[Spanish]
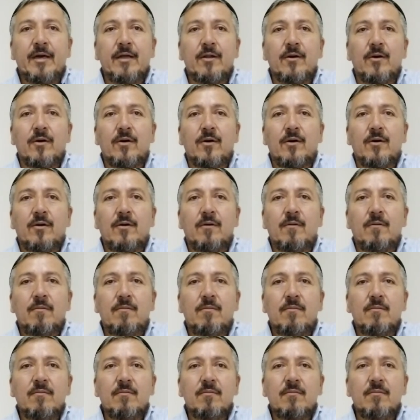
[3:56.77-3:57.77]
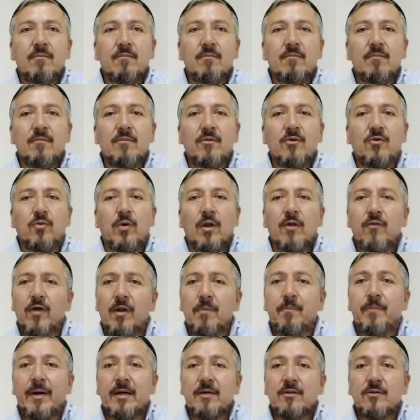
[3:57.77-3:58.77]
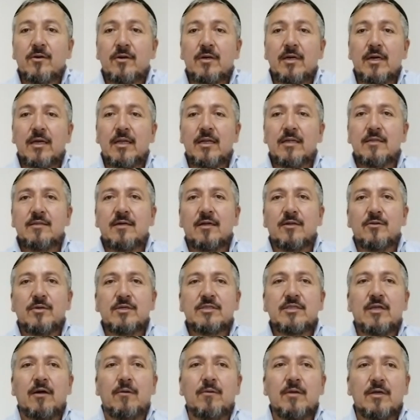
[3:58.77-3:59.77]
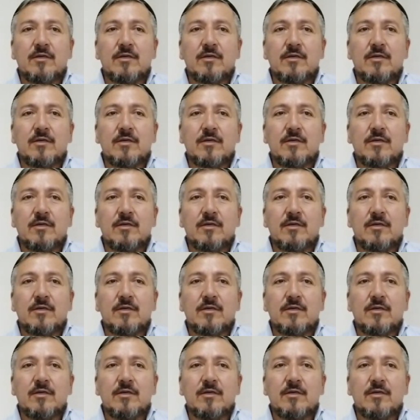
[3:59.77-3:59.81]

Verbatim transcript: Pero, ¿cuál fue el pacto que el Eterno